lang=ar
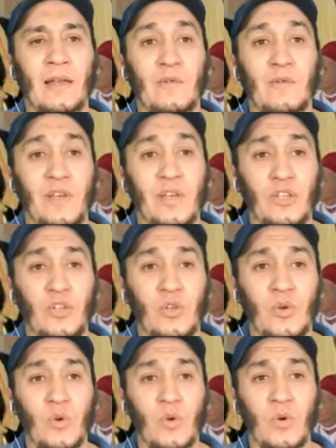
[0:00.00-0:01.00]

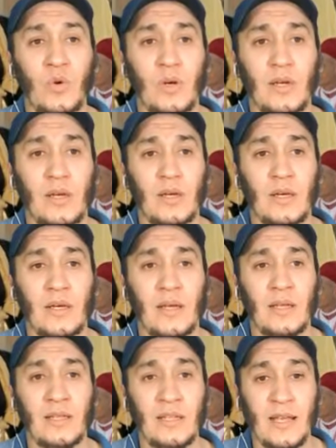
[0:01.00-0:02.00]
الفيديو
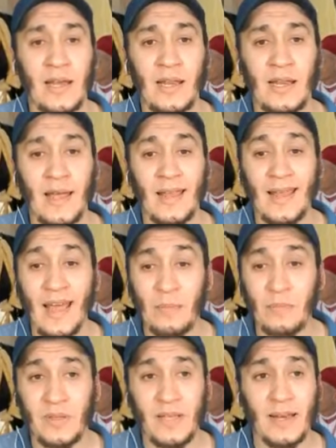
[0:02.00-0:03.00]
ديال
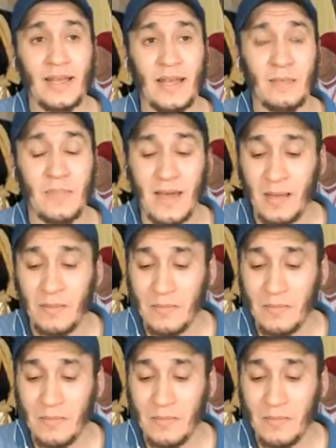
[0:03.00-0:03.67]
الاب ديال كمال